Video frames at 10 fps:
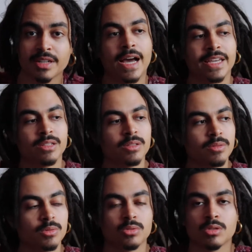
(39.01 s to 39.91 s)
Aí
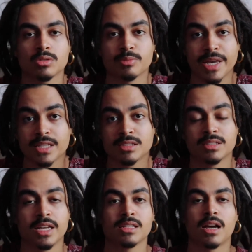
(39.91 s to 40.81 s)
os nossos mestres,
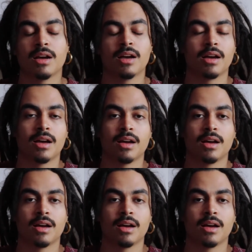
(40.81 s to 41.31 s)
né, a,